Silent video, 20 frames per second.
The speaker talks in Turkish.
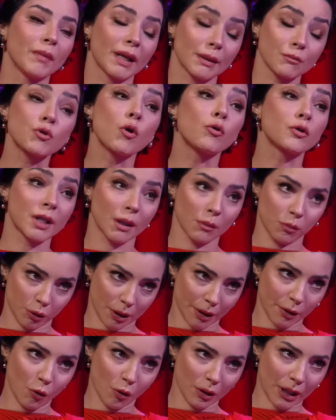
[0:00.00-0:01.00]
Benim evet. çok
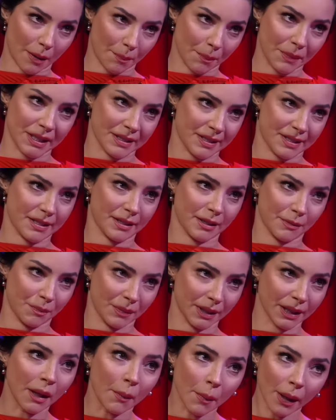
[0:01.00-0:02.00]
tabuları olan bir
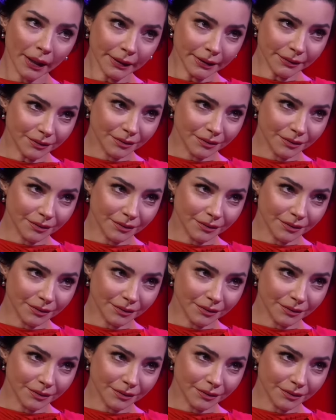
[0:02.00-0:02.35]
insanım bir de ben.